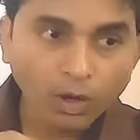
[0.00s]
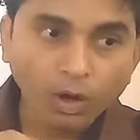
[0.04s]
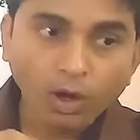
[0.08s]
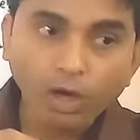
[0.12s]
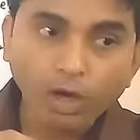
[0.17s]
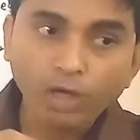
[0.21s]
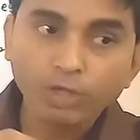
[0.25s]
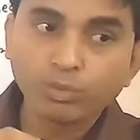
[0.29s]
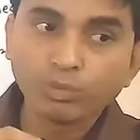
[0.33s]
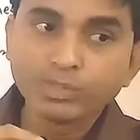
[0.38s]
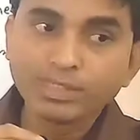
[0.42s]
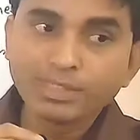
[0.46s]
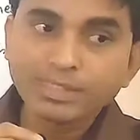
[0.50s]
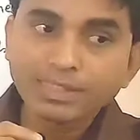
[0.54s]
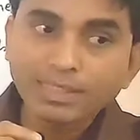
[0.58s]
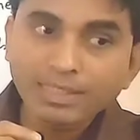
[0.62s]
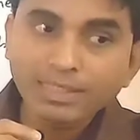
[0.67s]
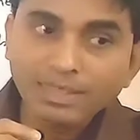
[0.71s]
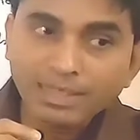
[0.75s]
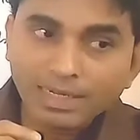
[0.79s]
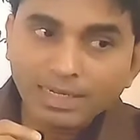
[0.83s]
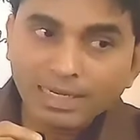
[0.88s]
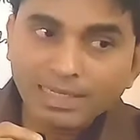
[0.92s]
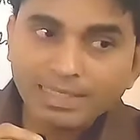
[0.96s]
और उससे
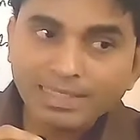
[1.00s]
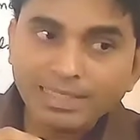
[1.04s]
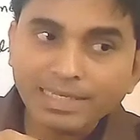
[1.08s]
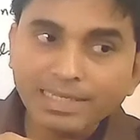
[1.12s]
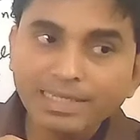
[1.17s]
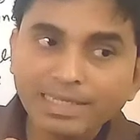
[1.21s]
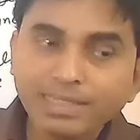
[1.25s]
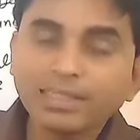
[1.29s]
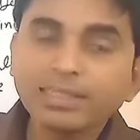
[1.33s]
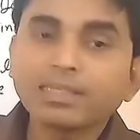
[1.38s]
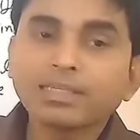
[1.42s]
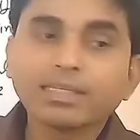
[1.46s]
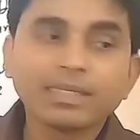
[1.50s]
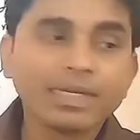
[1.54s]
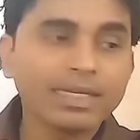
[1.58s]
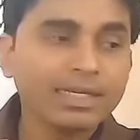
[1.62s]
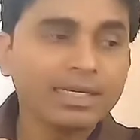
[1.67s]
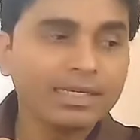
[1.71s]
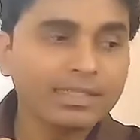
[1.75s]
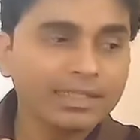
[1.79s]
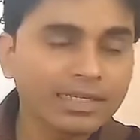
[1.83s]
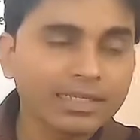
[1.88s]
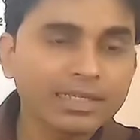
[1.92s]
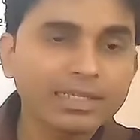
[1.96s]
रिलेटेड
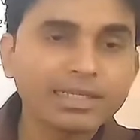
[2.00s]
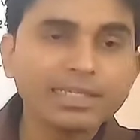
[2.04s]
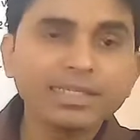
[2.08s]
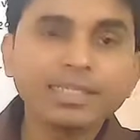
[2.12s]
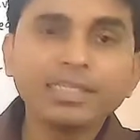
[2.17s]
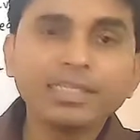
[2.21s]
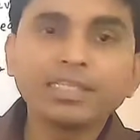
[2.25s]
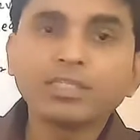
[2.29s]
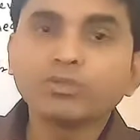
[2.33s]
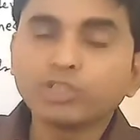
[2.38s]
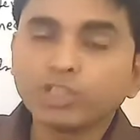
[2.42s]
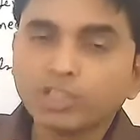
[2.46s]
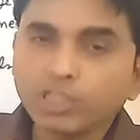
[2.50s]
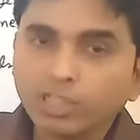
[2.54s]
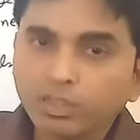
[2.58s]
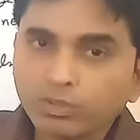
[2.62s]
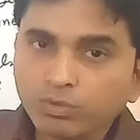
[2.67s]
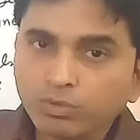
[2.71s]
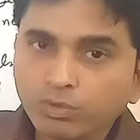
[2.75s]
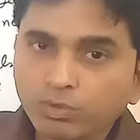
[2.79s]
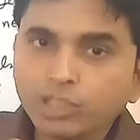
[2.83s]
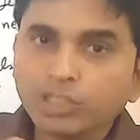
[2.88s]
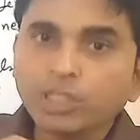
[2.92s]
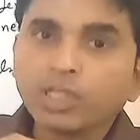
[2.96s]
कहीं ना कहीं कुछ ना
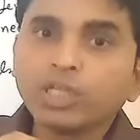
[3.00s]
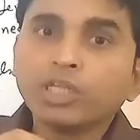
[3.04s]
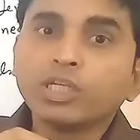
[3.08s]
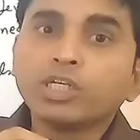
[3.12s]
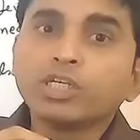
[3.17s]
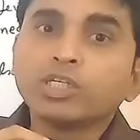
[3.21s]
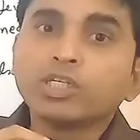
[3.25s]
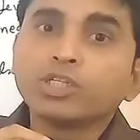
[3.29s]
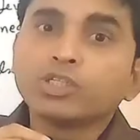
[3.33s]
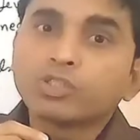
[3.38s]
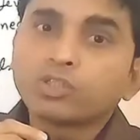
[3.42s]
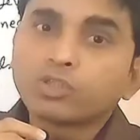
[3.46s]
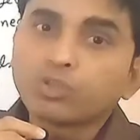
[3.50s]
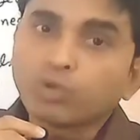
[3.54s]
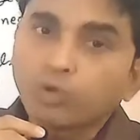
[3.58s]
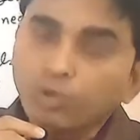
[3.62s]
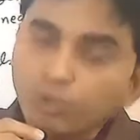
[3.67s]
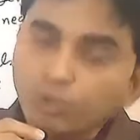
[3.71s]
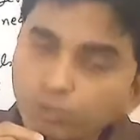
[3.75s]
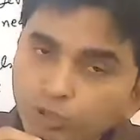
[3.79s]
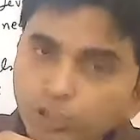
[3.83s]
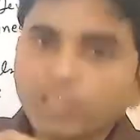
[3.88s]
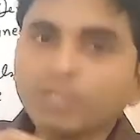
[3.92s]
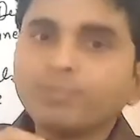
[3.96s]
कुछ
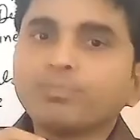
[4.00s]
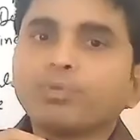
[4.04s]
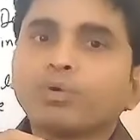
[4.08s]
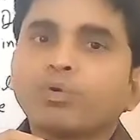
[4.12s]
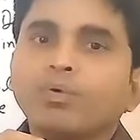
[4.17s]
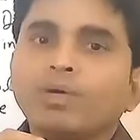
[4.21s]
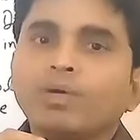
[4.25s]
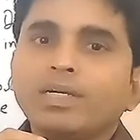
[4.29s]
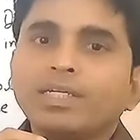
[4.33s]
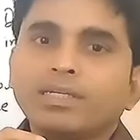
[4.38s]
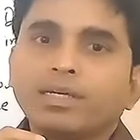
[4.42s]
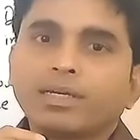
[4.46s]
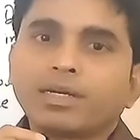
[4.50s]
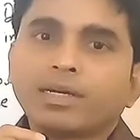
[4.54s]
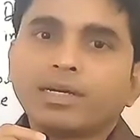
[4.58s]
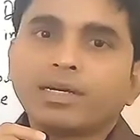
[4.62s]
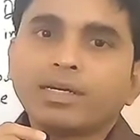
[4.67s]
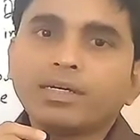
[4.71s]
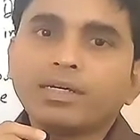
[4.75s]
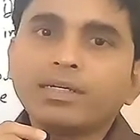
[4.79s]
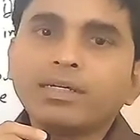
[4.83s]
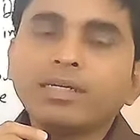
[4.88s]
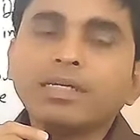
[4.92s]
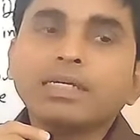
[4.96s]
सॉल्यूशन प्रोवाइड
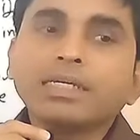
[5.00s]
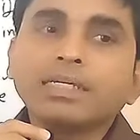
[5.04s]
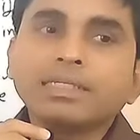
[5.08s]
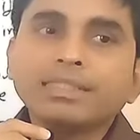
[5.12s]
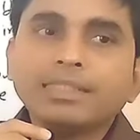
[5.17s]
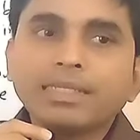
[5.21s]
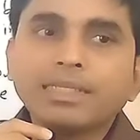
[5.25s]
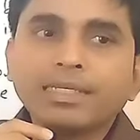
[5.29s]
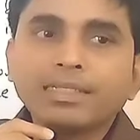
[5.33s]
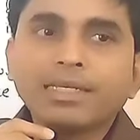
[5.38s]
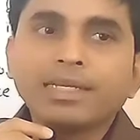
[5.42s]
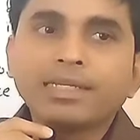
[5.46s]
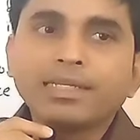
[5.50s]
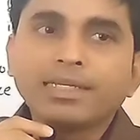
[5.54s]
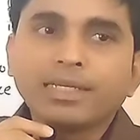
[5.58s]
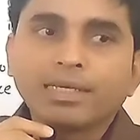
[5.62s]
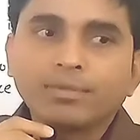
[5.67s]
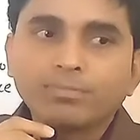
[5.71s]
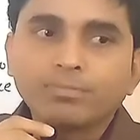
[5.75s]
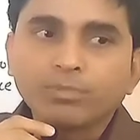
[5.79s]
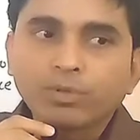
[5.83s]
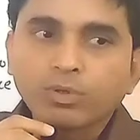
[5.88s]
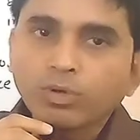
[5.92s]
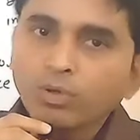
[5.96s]
करना ये थेरी
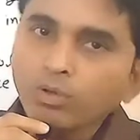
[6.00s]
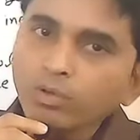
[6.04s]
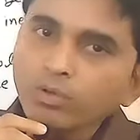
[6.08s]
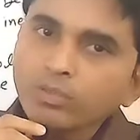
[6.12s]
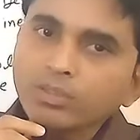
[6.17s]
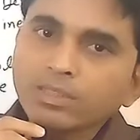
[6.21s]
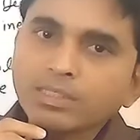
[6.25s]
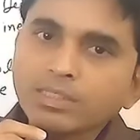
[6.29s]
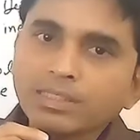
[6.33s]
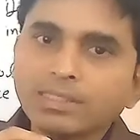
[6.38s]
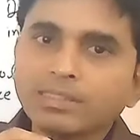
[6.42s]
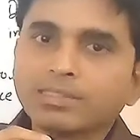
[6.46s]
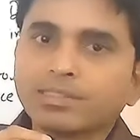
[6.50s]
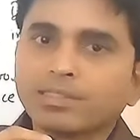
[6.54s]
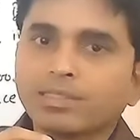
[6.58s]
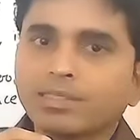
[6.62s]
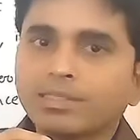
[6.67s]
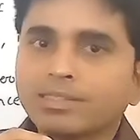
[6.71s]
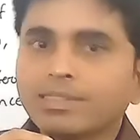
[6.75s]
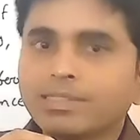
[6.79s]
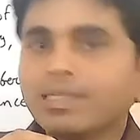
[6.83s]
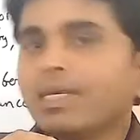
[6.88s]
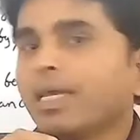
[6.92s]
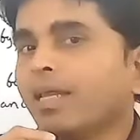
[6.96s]
हमको इस
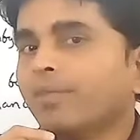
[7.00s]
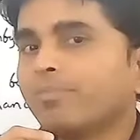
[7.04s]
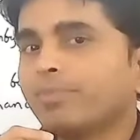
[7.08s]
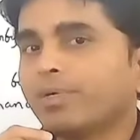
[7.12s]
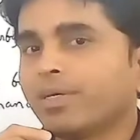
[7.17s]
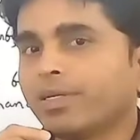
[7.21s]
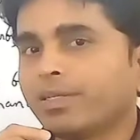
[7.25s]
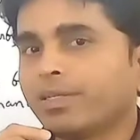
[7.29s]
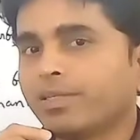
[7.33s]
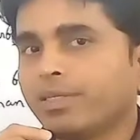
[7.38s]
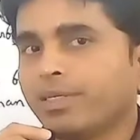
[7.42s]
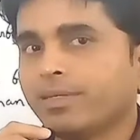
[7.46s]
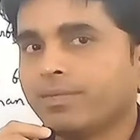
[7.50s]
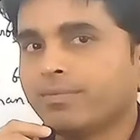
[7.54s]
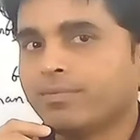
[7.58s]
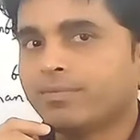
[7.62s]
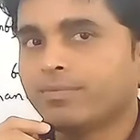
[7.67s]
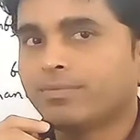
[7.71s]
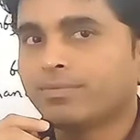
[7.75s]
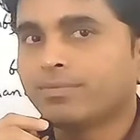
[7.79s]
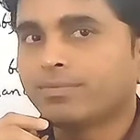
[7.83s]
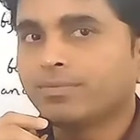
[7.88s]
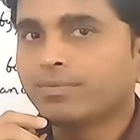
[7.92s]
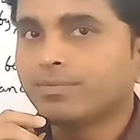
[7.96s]
तरह से हेल्प करती है
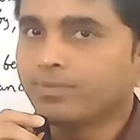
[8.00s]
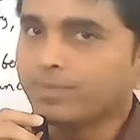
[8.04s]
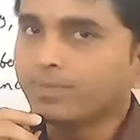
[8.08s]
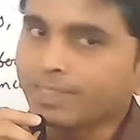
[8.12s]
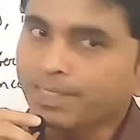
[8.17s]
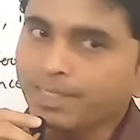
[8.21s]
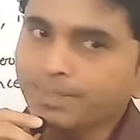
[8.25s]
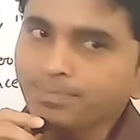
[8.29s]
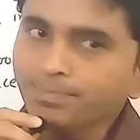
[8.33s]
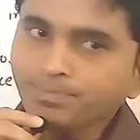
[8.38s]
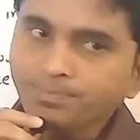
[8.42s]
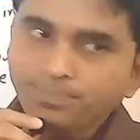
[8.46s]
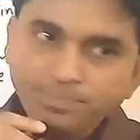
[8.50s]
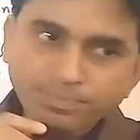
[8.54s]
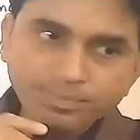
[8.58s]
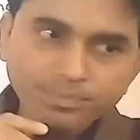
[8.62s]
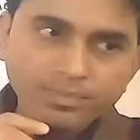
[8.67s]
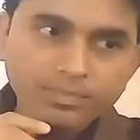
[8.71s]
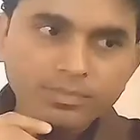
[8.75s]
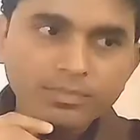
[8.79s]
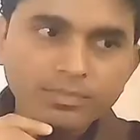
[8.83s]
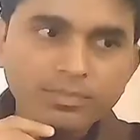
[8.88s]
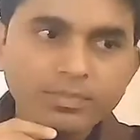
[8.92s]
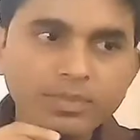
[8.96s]
ठीक है
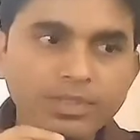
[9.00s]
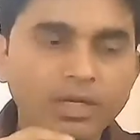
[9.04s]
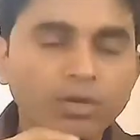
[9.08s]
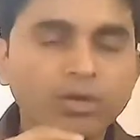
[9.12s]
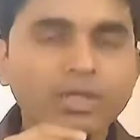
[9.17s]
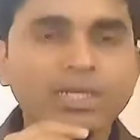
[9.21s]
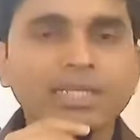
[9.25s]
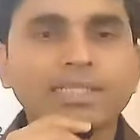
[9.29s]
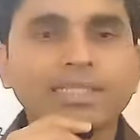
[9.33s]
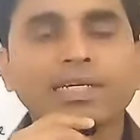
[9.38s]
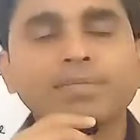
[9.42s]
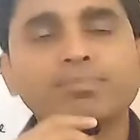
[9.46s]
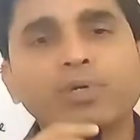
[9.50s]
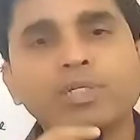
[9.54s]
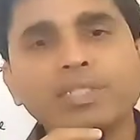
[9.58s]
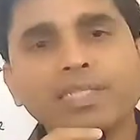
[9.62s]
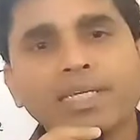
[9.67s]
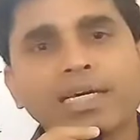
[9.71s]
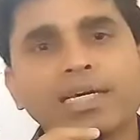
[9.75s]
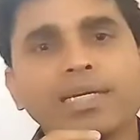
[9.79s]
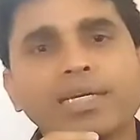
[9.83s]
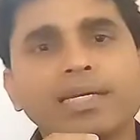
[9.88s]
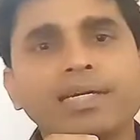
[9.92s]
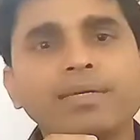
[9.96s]
ओके थर्ड पॉइंट
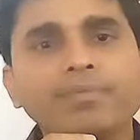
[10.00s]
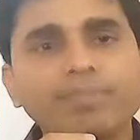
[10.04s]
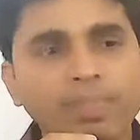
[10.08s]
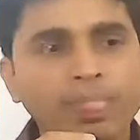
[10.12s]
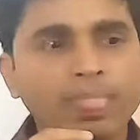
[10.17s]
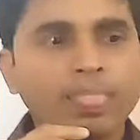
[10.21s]
क्या रहा है